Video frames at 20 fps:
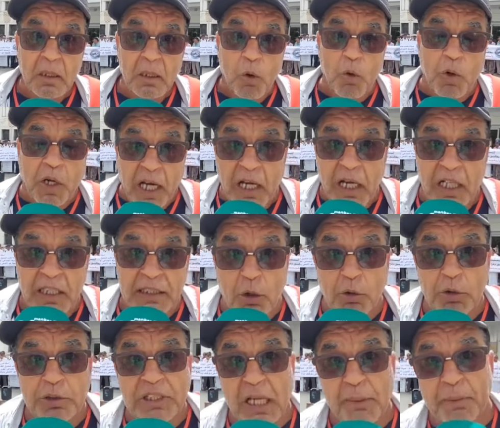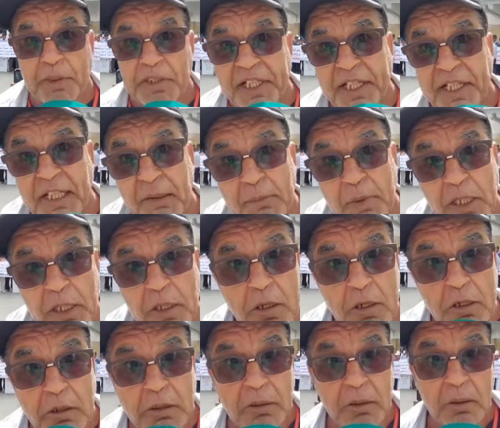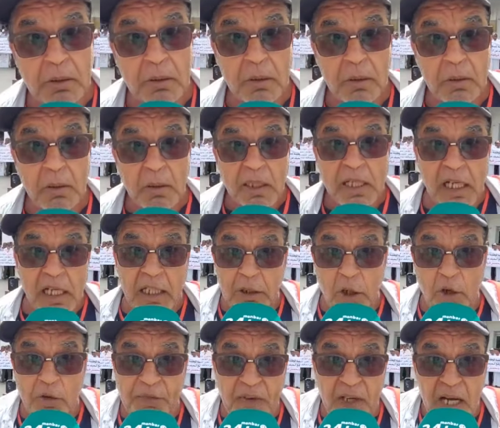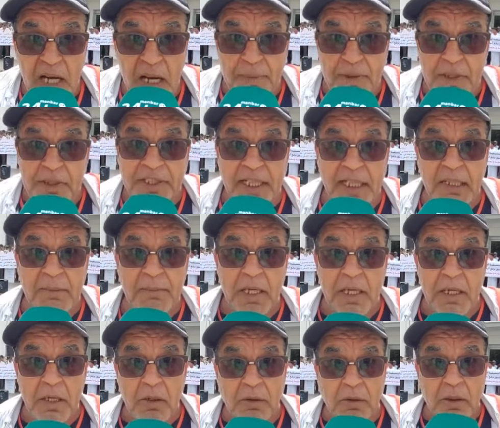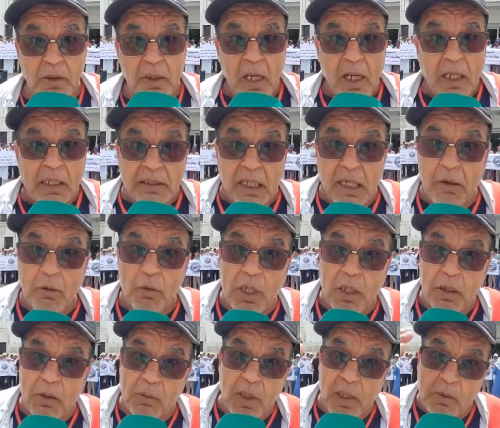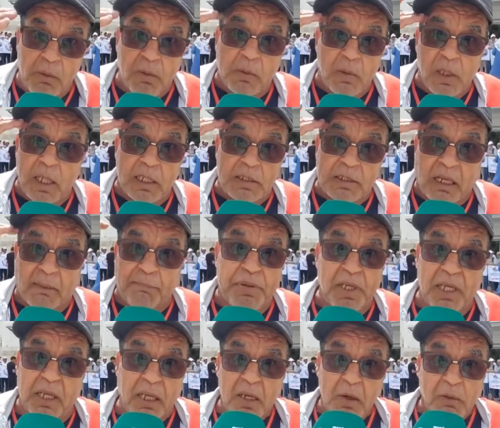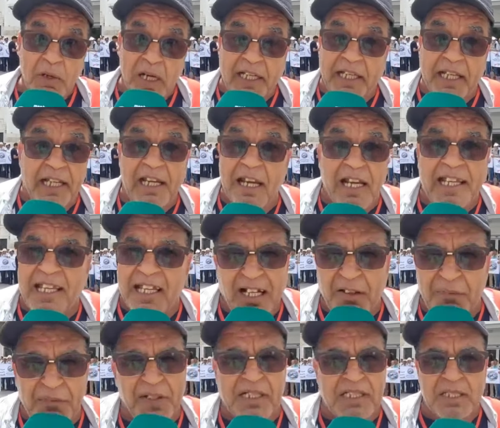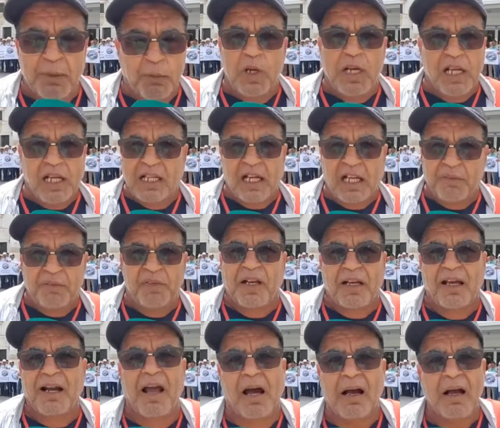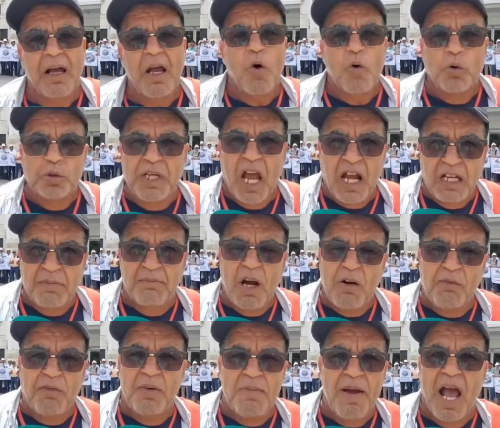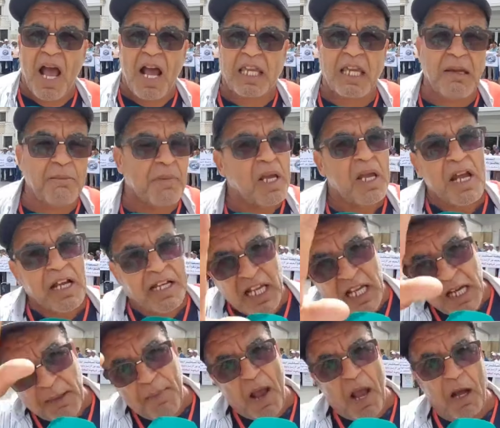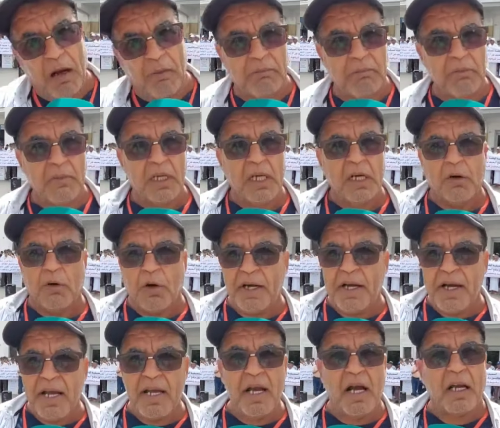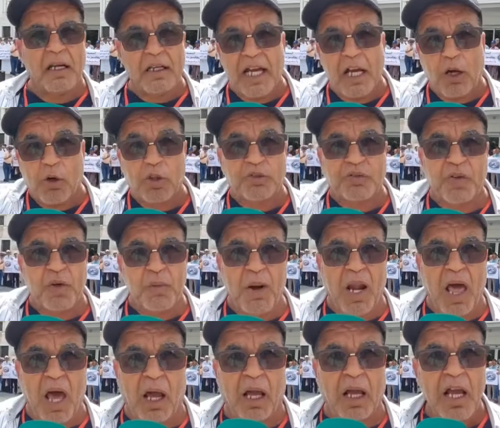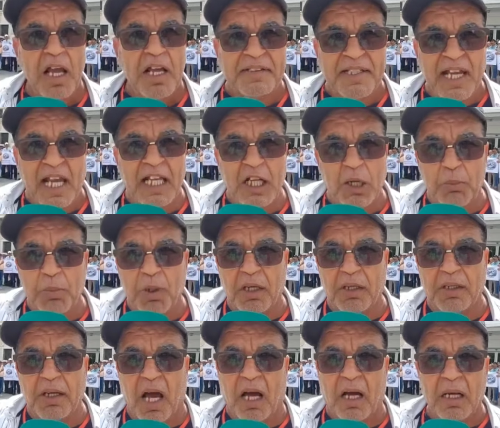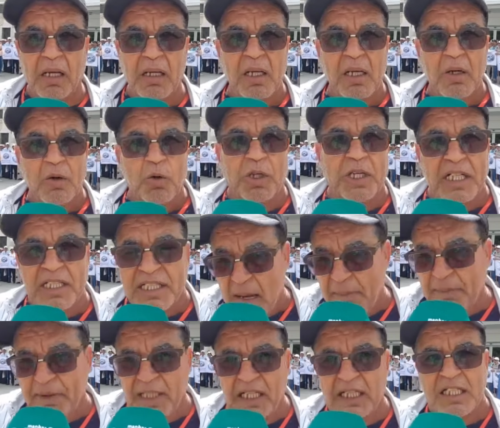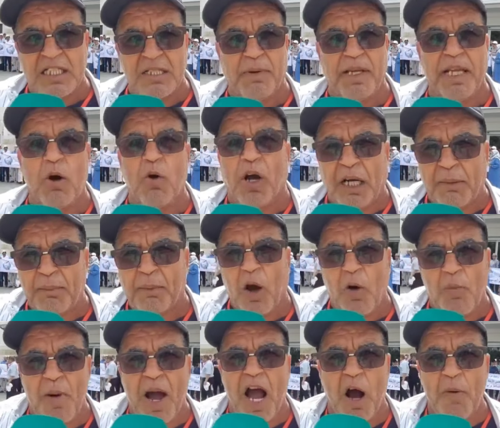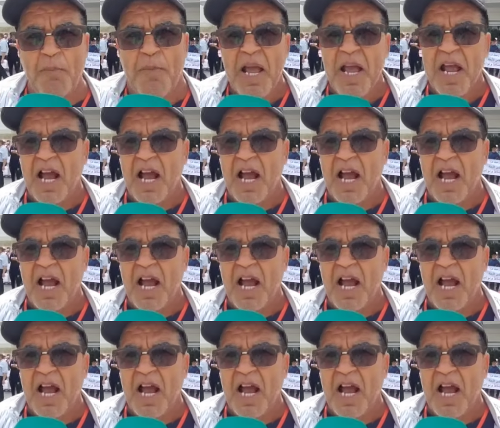وكاين اللي عطاوه الدار ب 20 مليون كاين اللي عطاوه فيلا ب 20 مليون هذا راه ولا يتقبلها ولكن اللي كيعرف يكتب واللي كيعرف يقرا وتحاكم معاهم في المحاكم كيربحهم وحنايا الله ياخذ فيهم الحق دعيناهم لله الله وحنا تابعين لهذ الجمعيه وغنبقاو معاهم